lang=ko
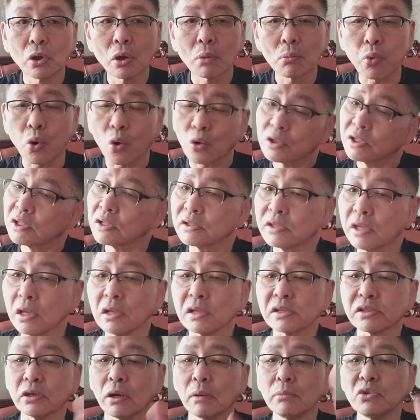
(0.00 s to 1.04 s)
복싱
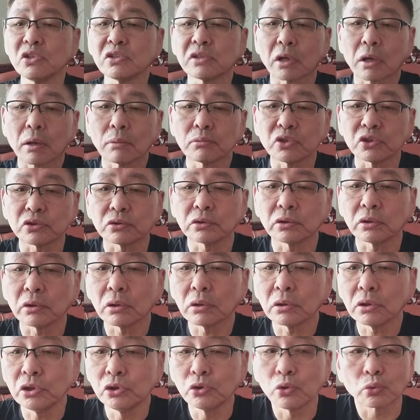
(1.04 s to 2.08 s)
센스 없는 사람들은
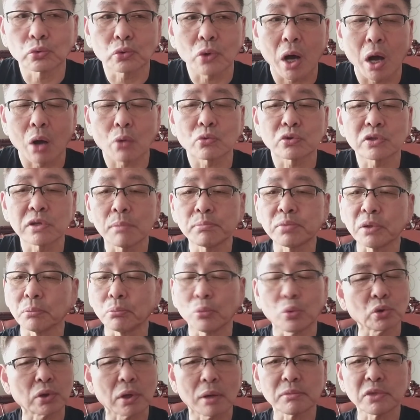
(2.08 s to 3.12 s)
이 정도 한국 챔피언
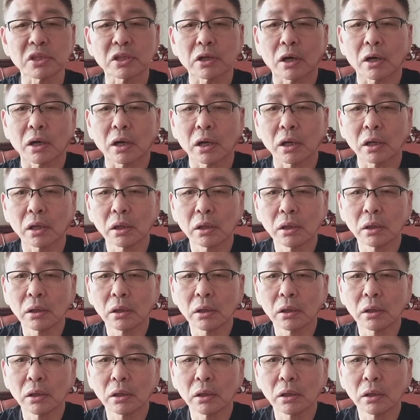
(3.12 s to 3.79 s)
못합니다.